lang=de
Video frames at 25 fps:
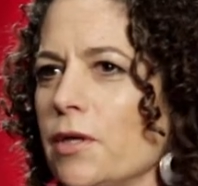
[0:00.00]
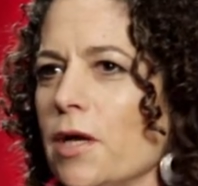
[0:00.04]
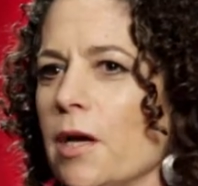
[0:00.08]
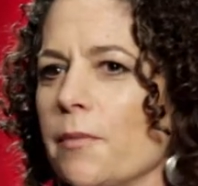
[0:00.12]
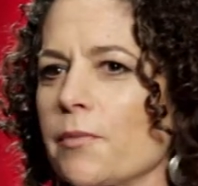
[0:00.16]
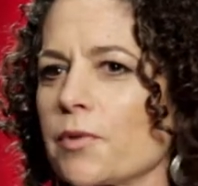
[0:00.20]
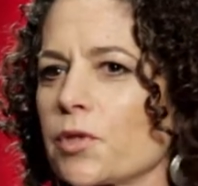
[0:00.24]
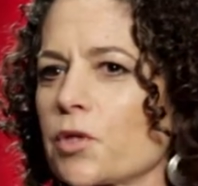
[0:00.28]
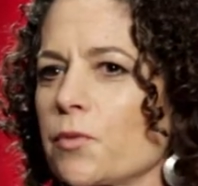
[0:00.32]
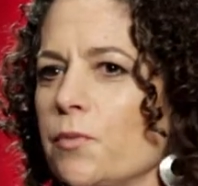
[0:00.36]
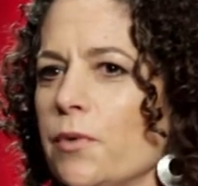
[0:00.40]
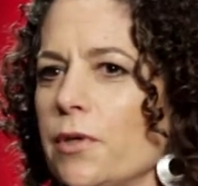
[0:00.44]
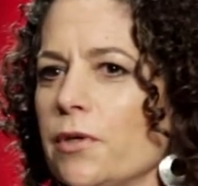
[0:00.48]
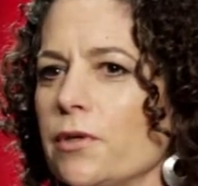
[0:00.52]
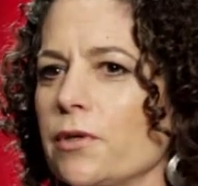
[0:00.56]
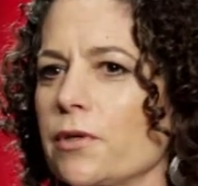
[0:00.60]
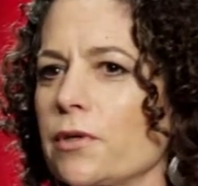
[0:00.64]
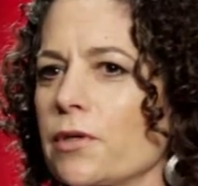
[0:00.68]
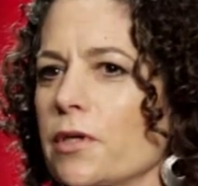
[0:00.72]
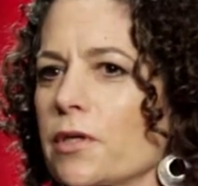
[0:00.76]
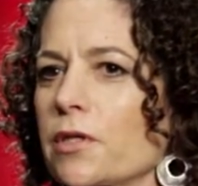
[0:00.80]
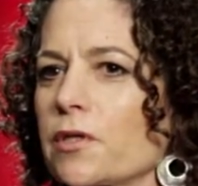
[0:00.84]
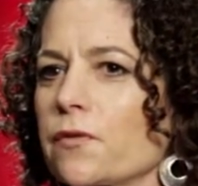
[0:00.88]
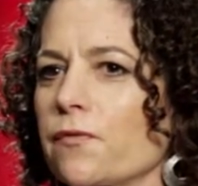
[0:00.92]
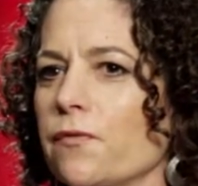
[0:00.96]
aber später,
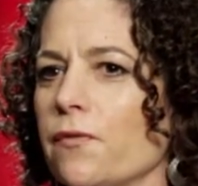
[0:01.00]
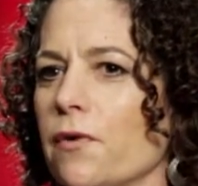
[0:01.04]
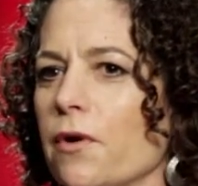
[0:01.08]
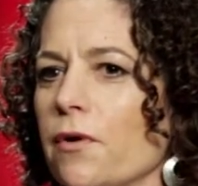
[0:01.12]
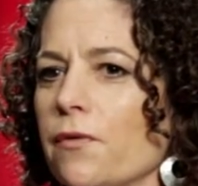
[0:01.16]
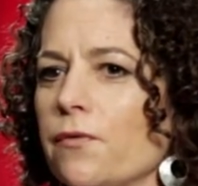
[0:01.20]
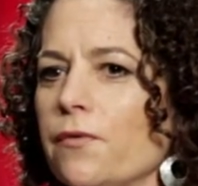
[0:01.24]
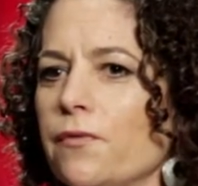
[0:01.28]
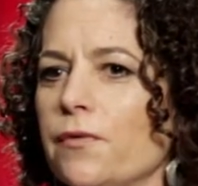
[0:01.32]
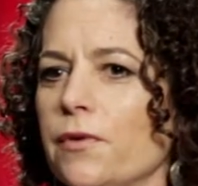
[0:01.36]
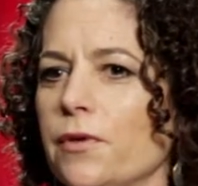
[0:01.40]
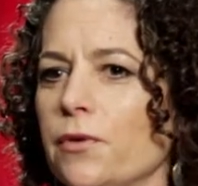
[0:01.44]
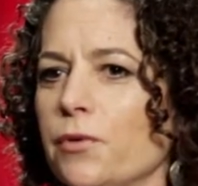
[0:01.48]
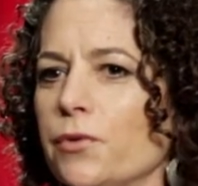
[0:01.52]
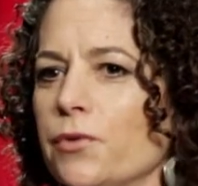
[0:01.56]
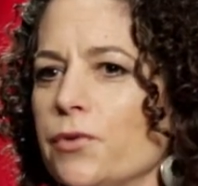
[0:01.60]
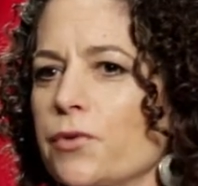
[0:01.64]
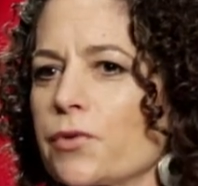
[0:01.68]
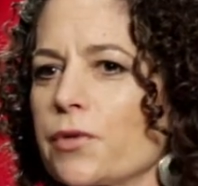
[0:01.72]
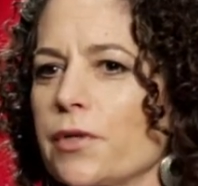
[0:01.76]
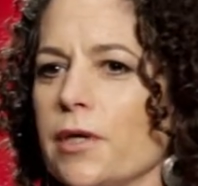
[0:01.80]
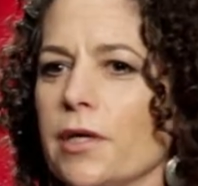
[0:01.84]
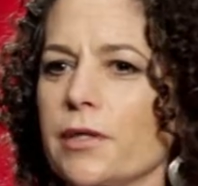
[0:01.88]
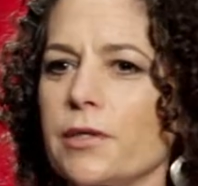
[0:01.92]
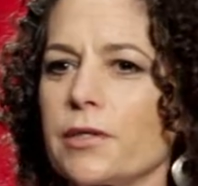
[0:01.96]
das war wie
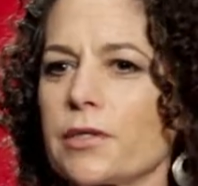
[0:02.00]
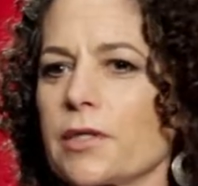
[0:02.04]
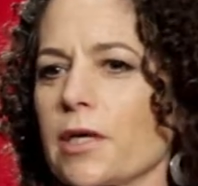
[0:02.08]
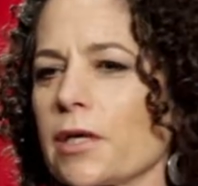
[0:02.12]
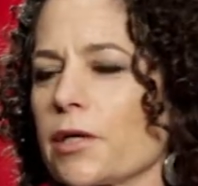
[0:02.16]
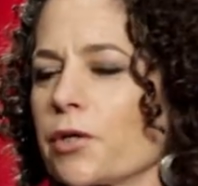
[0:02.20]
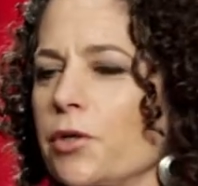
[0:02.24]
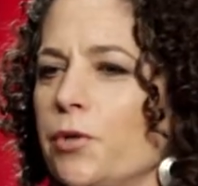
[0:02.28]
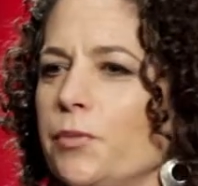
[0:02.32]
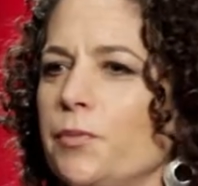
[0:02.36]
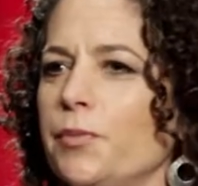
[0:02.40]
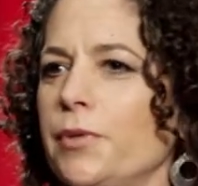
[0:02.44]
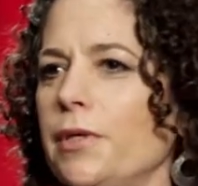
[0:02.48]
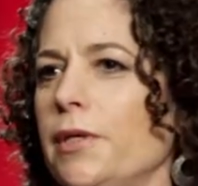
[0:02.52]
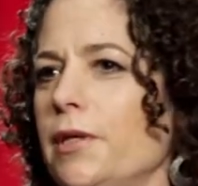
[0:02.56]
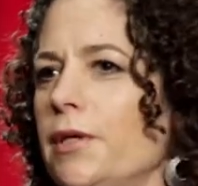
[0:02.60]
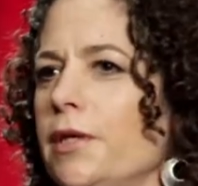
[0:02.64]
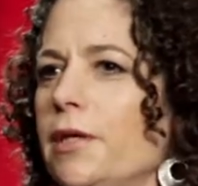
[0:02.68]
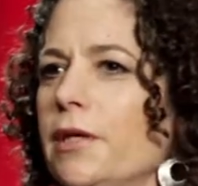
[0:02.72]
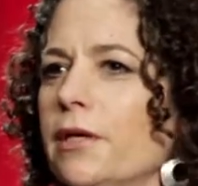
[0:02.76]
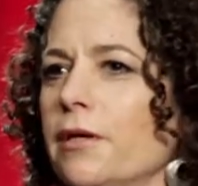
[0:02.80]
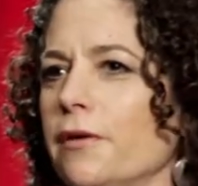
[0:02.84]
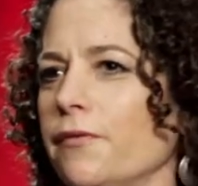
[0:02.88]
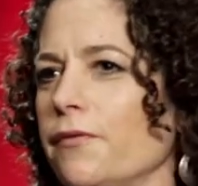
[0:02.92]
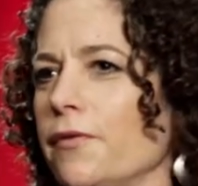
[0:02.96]
unsere
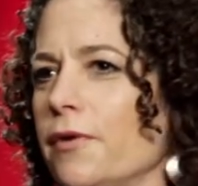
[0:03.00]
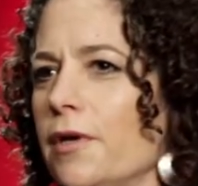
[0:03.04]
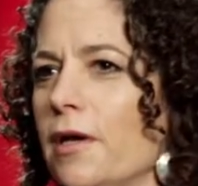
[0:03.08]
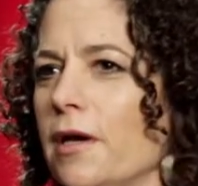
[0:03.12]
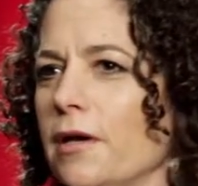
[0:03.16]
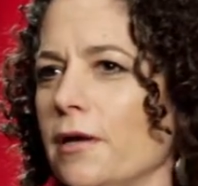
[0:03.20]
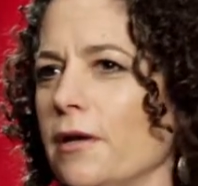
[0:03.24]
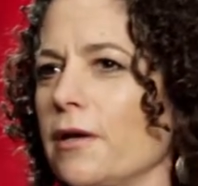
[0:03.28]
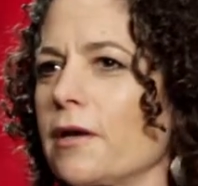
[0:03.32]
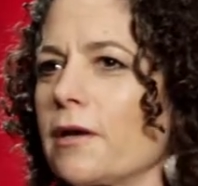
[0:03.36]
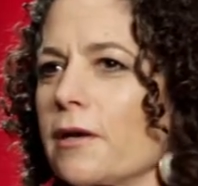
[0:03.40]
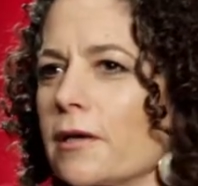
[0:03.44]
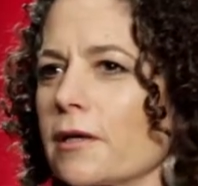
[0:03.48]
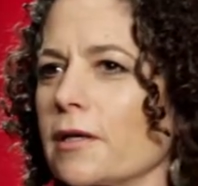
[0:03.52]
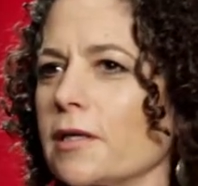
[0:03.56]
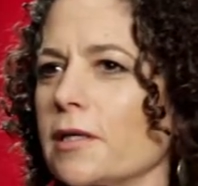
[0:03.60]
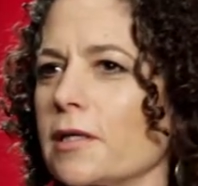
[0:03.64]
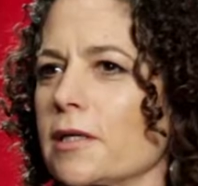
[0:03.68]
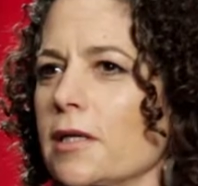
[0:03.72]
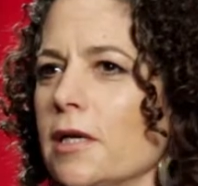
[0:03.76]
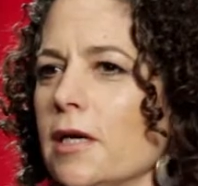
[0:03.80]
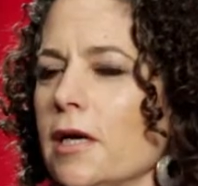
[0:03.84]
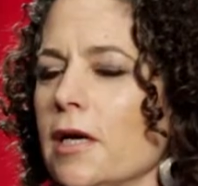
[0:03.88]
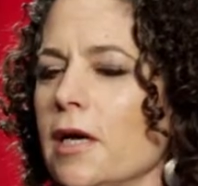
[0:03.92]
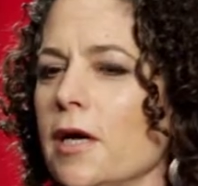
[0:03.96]
Enzyklopädie von Hannah Arendt.